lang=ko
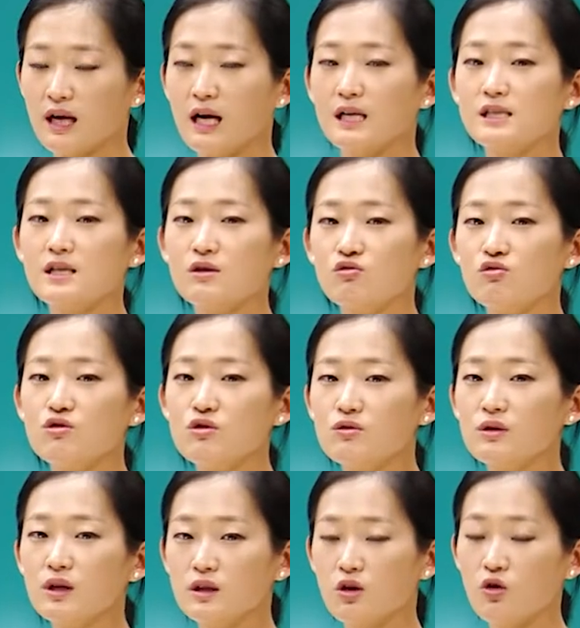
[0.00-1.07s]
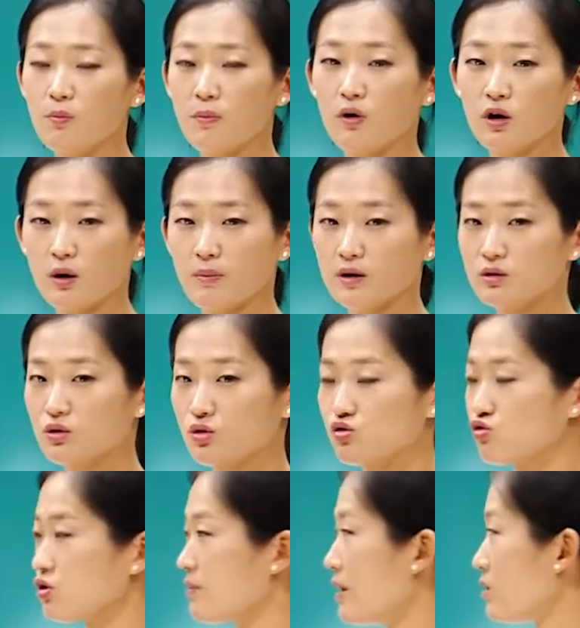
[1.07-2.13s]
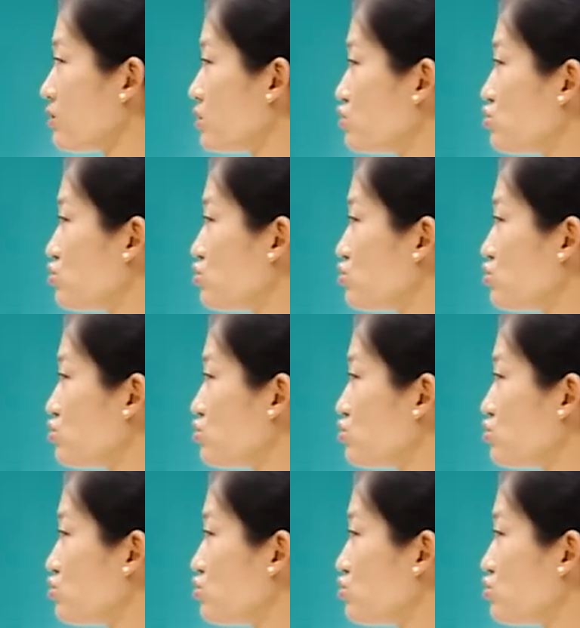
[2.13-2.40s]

가장 훌륭한 일로 평가받는 것 중에 바로 이